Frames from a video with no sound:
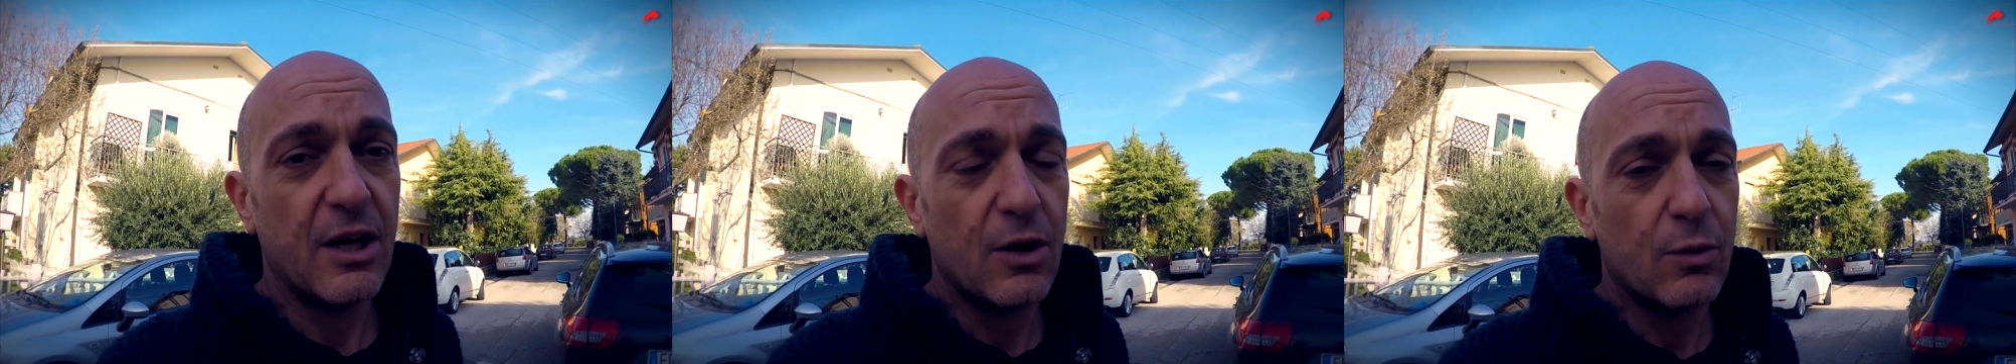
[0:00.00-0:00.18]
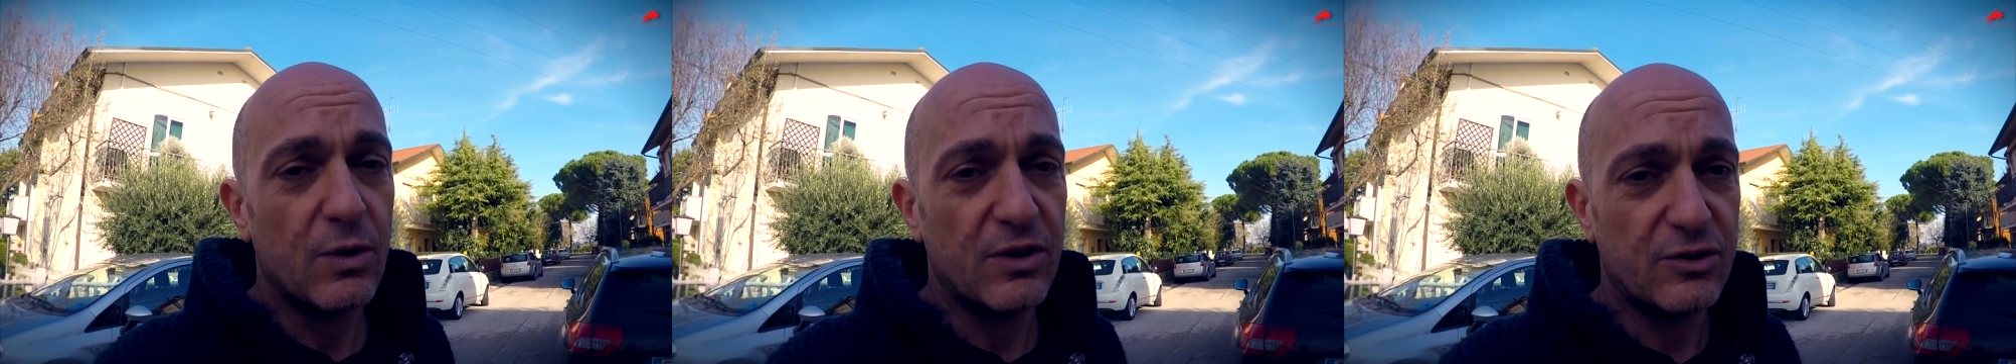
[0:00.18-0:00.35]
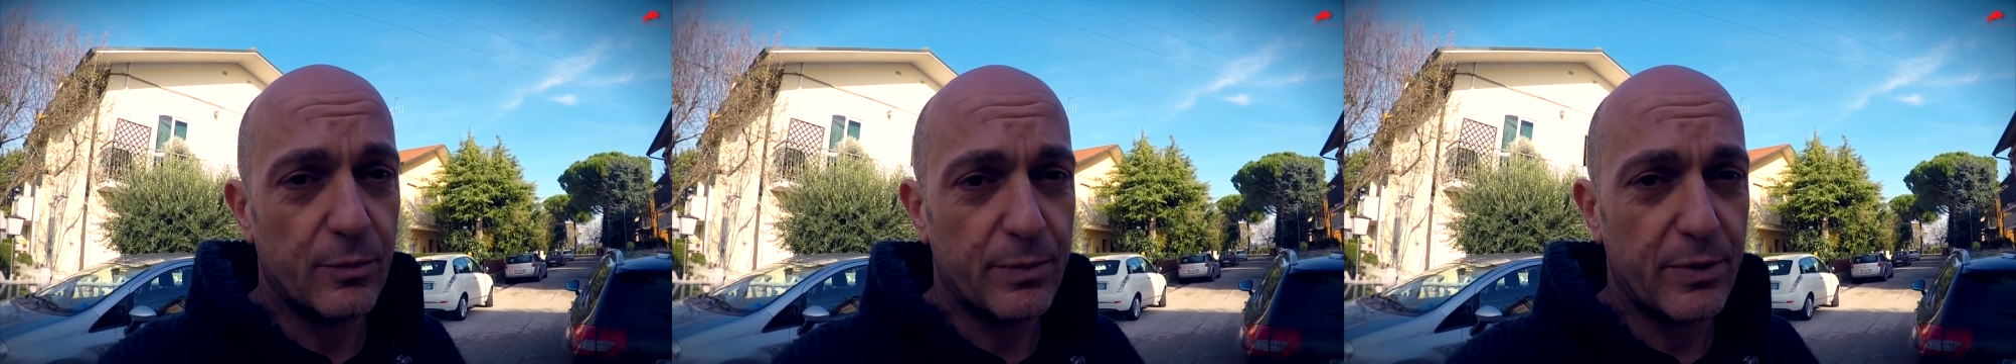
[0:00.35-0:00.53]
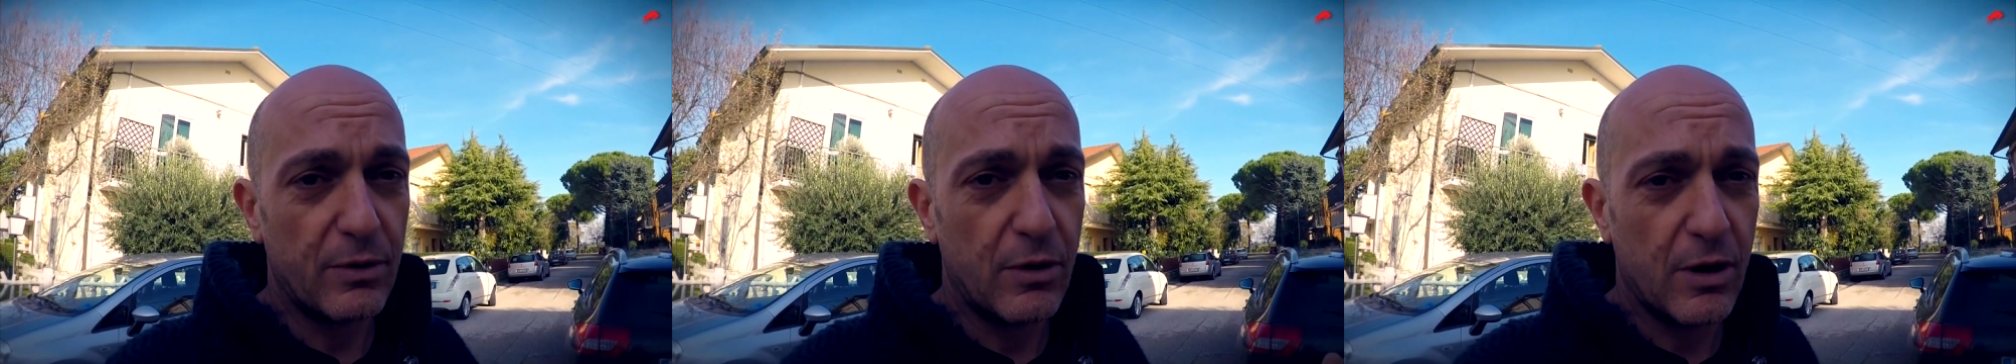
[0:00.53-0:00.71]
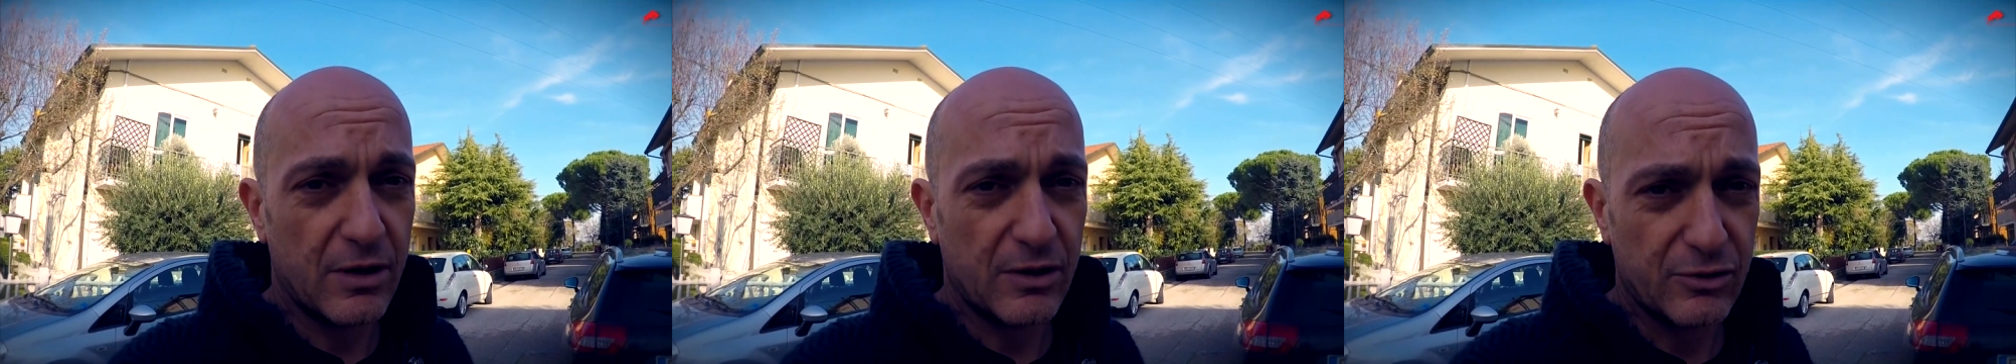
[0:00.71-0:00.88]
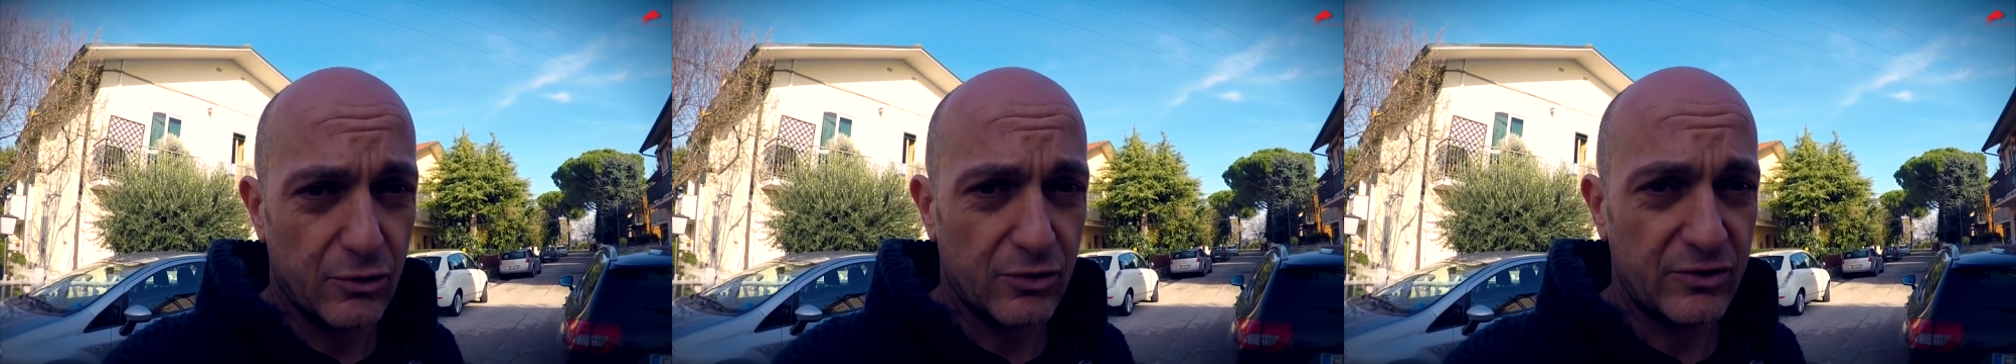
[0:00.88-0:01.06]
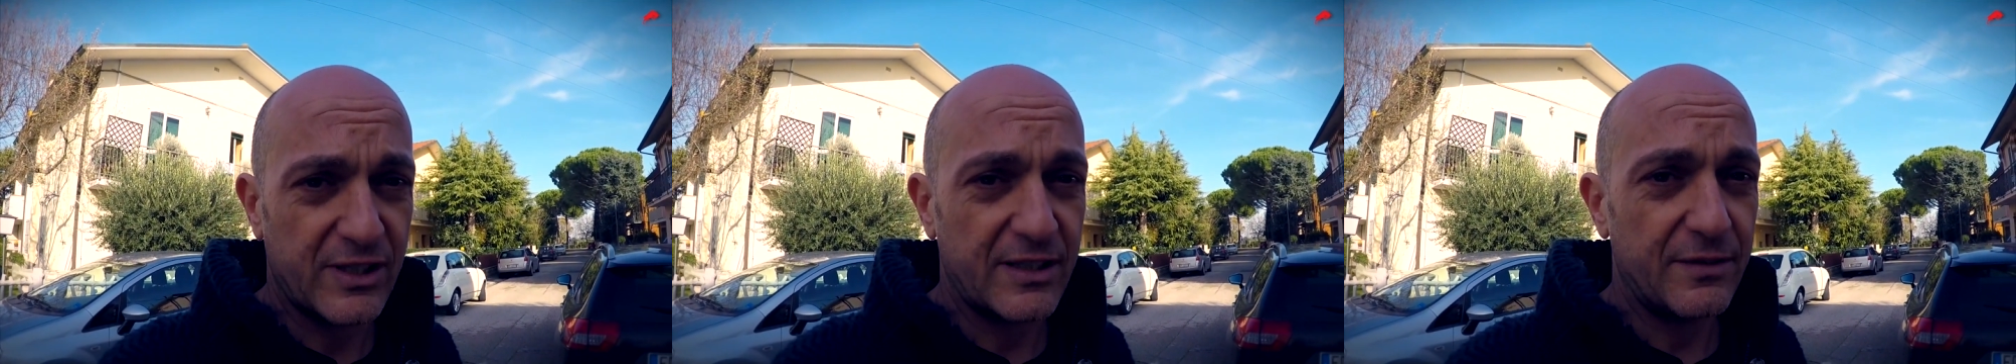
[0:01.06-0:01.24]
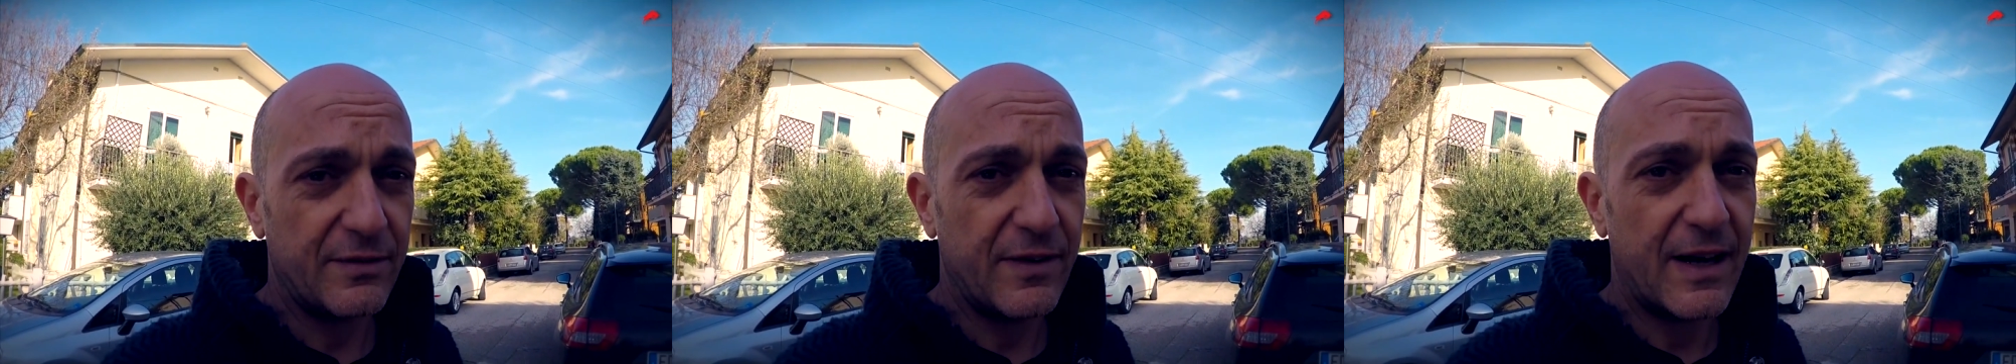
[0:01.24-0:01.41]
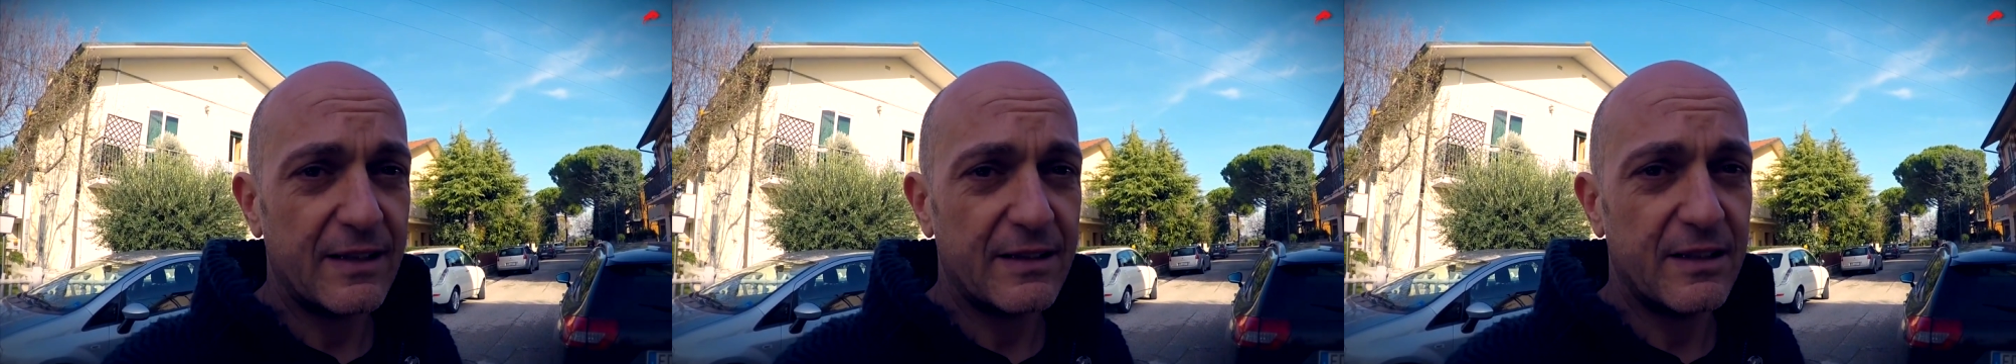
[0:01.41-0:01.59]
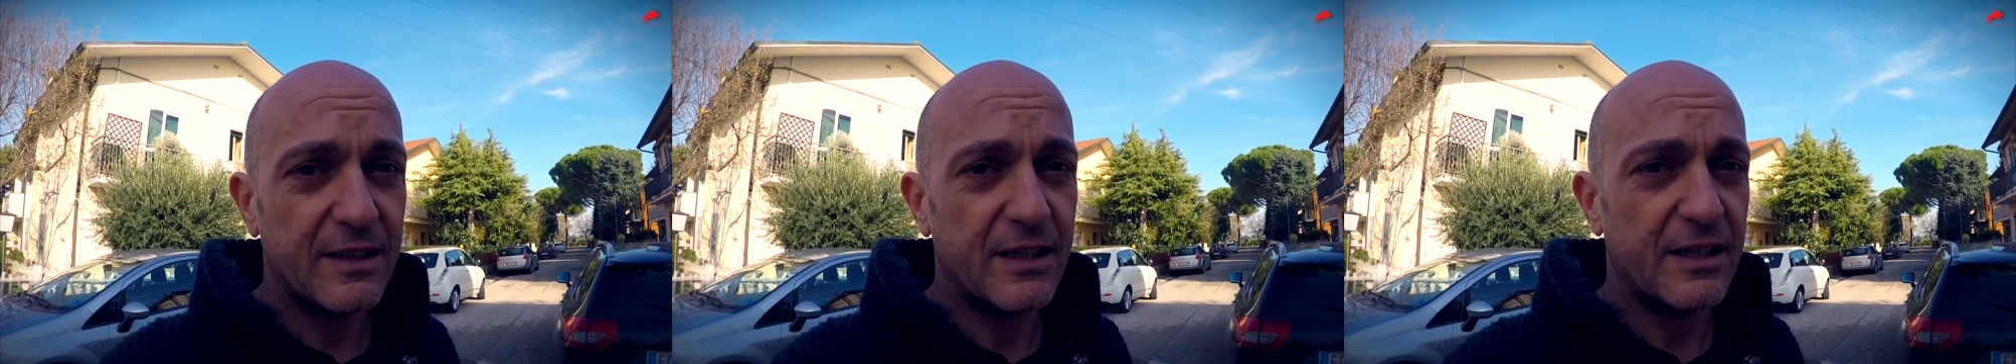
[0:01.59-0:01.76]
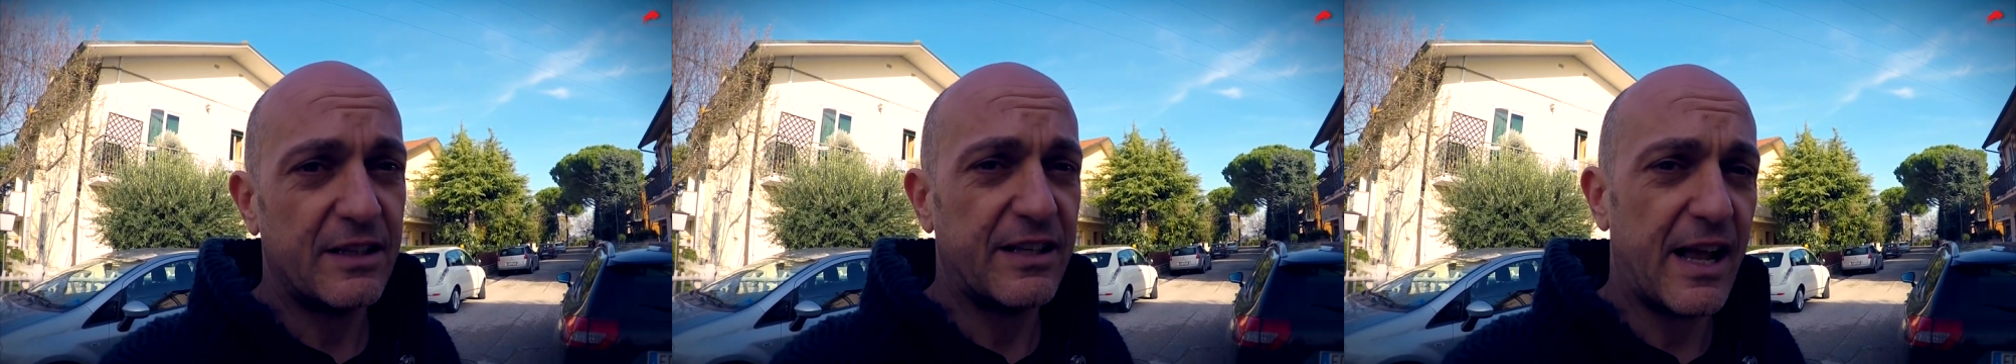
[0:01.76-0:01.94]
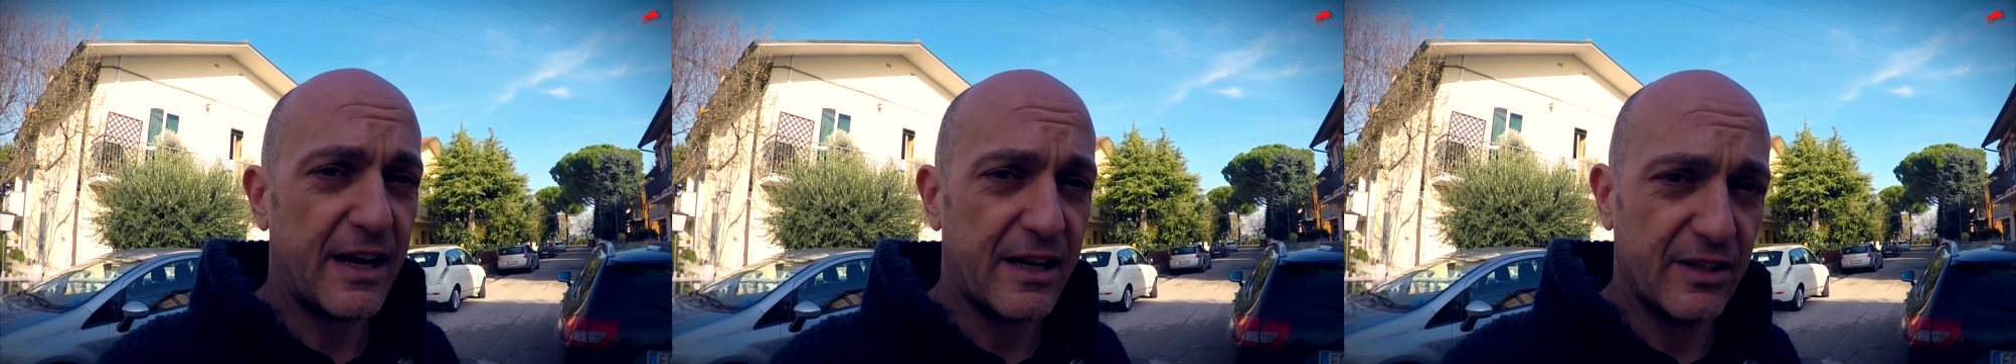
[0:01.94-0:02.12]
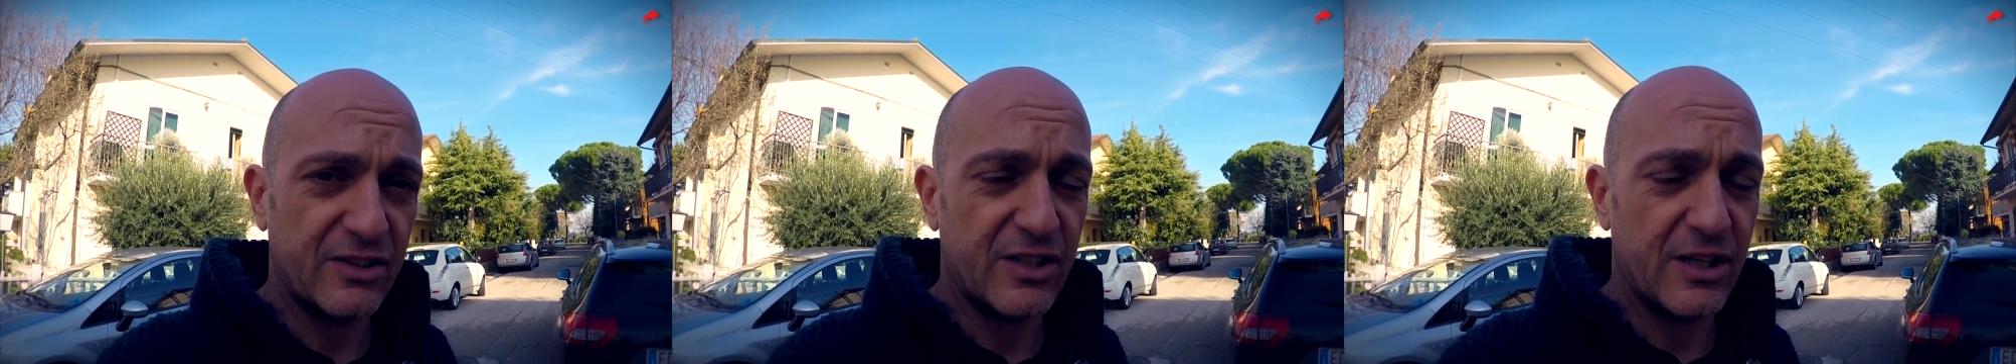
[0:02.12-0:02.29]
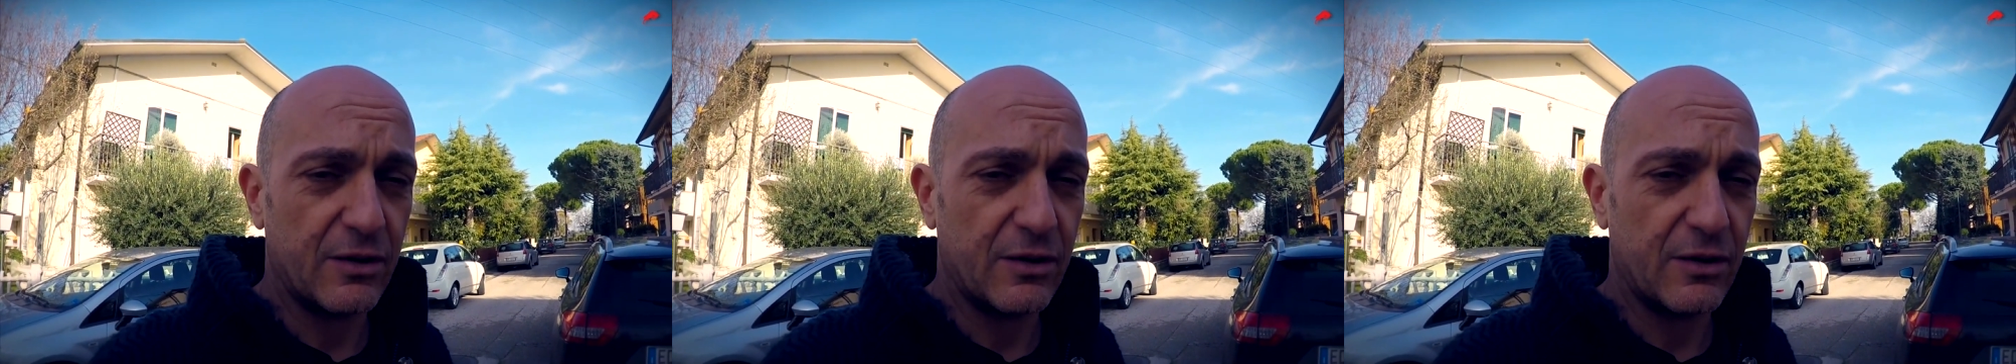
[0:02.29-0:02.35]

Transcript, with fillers: qui i sopralluoghi sono stati fatti i tecnici